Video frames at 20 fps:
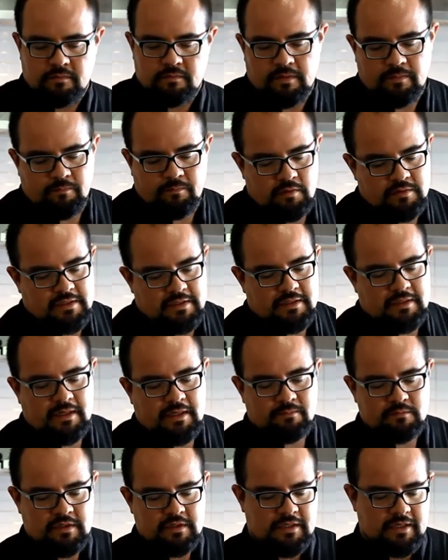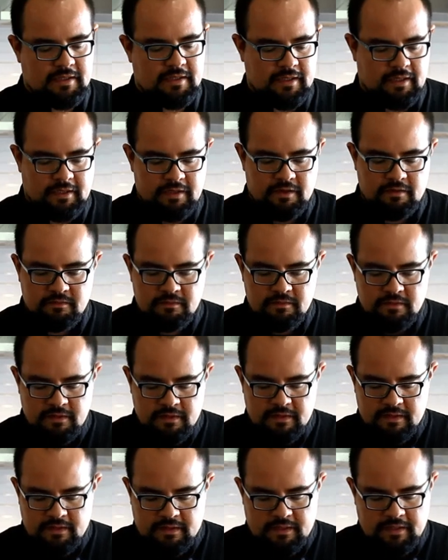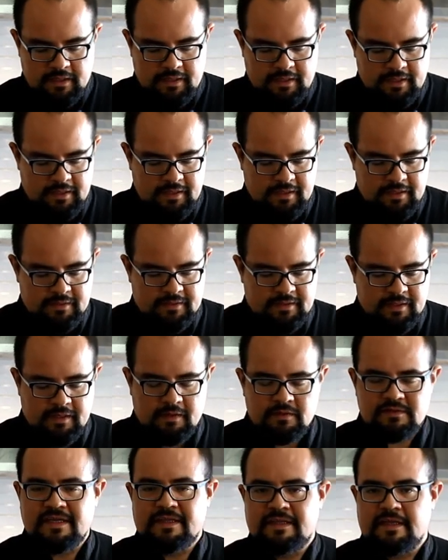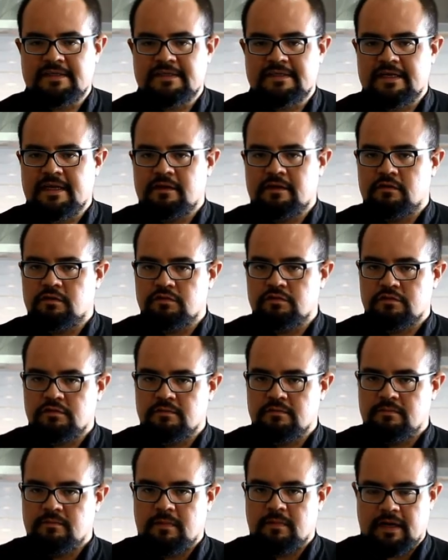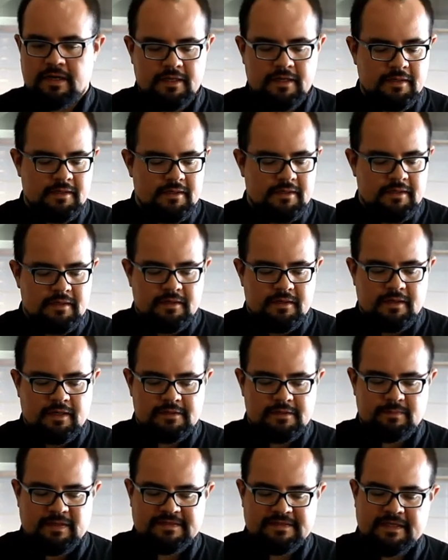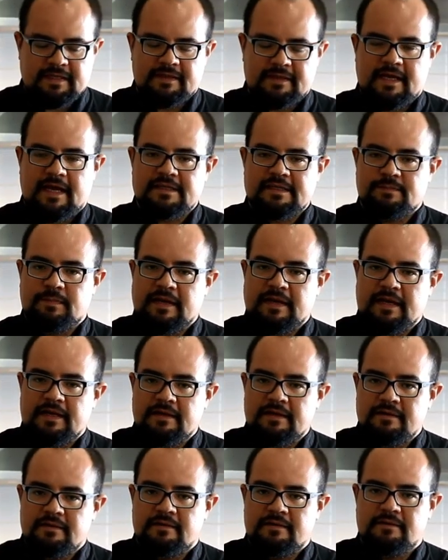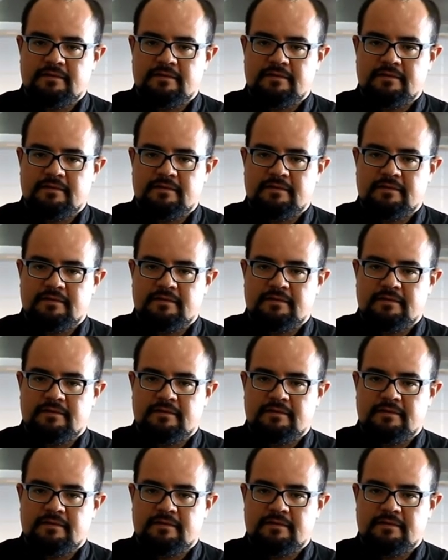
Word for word: Por ejemplo, esa que tenemos aquí de río eh, tiene 700, ¿vale? Es bastante áspera,